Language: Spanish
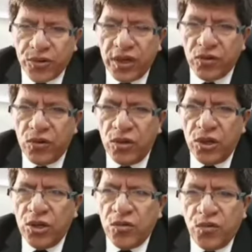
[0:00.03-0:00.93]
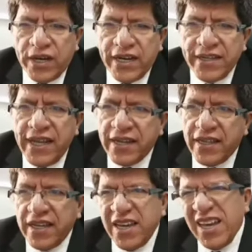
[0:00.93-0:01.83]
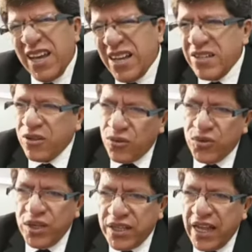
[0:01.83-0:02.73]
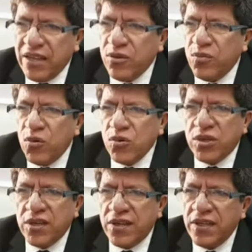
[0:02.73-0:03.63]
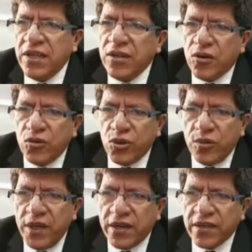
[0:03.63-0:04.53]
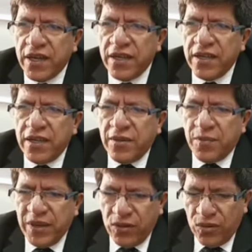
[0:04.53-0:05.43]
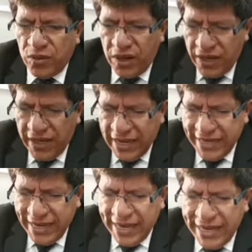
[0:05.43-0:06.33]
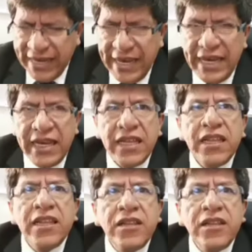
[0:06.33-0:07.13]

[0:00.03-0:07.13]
proceso fue a y que ha concitado mucha controversia. Pero hay que, o en conclusión,